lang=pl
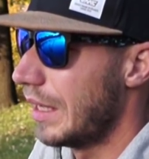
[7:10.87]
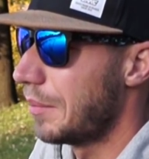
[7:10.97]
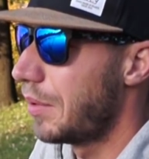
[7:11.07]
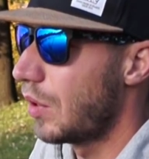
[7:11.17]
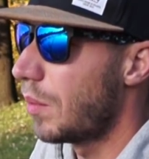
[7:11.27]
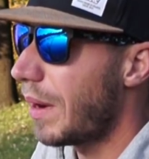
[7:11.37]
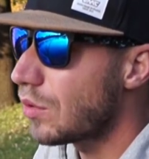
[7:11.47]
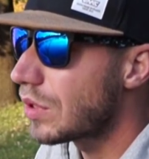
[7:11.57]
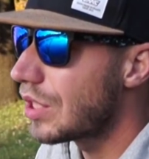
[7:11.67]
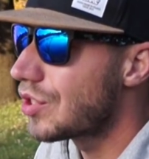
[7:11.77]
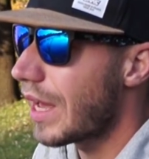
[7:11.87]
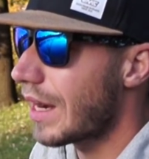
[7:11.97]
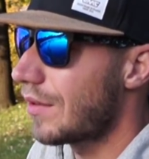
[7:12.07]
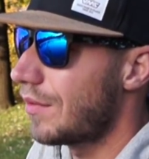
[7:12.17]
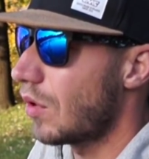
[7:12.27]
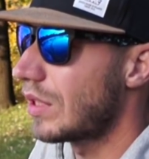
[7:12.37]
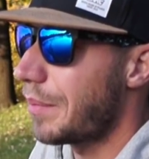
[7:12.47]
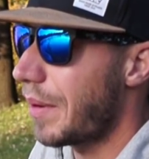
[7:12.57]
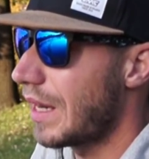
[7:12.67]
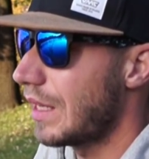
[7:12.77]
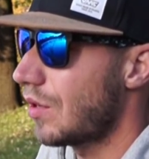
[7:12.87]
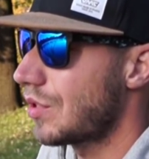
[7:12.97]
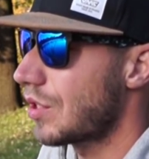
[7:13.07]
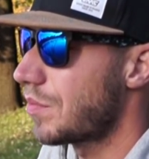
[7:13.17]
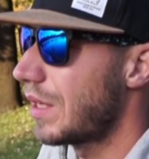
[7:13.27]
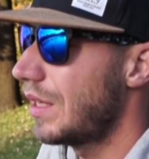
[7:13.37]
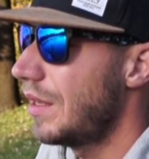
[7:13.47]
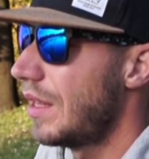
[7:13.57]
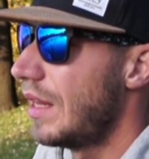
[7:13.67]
był malutki jerk Odrapali chociażby